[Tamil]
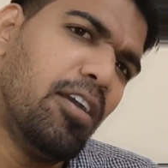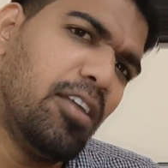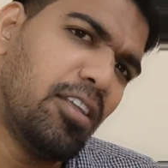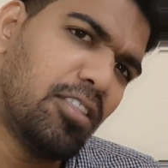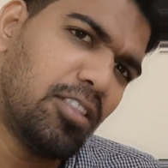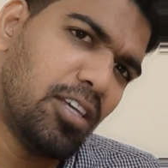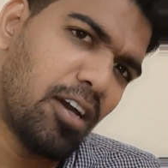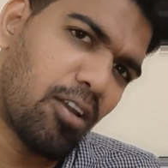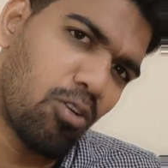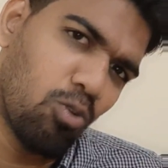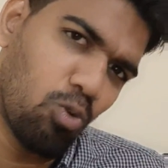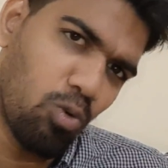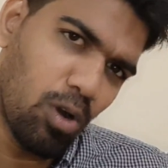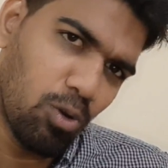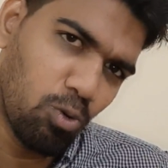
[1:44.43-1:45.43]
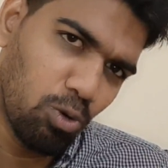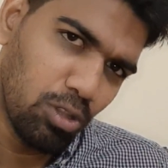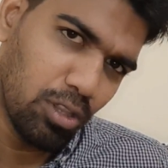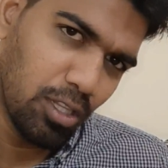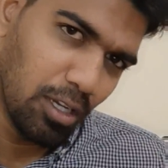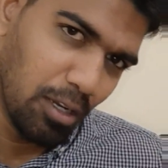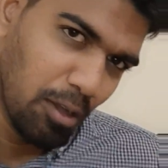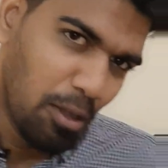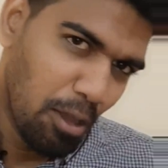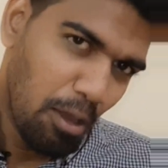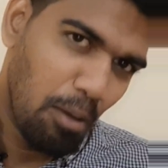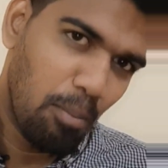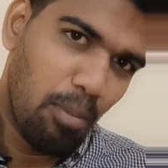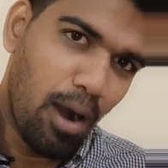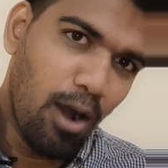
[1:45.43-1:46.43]
ஆயிரத்தி அறநூறுவா கொடுத்து
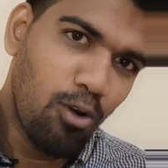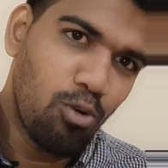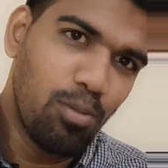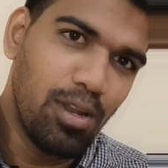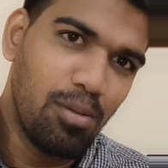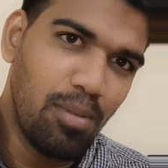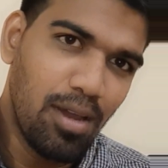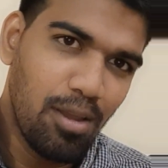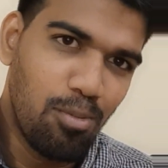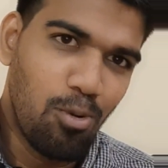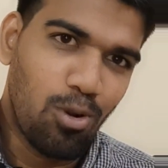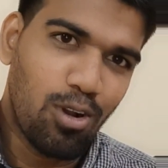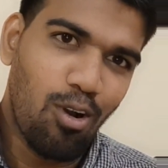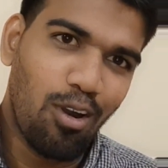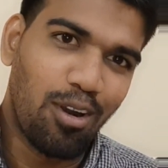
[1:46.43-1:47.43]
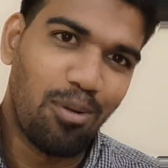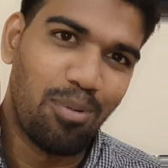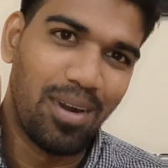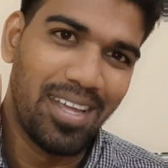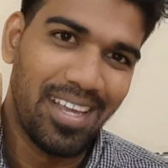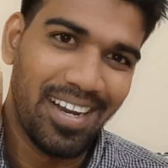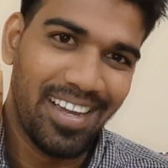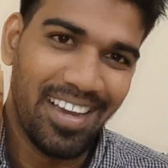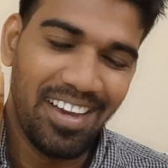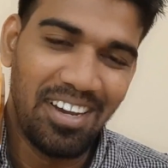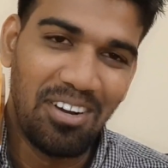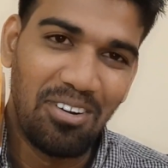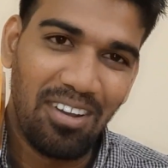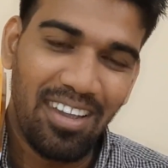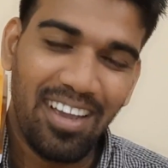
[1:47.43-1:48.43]
பாகுபலி மாதிரி புக் ஆர்டர் பண்ணியிருக்கேன்
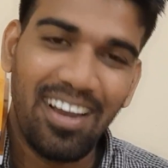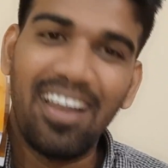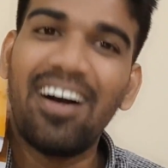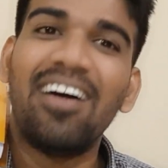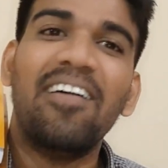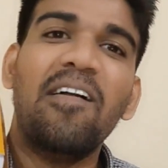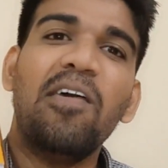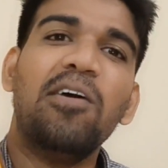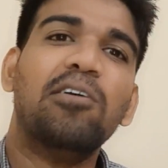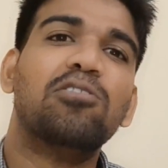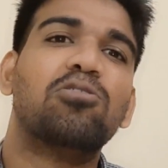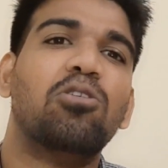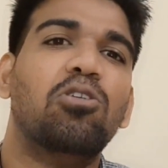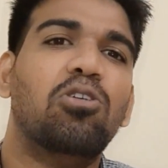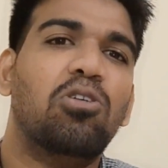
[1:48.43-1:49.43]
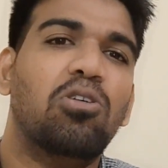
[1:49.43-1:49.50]
ஓகேங்களா ஸோ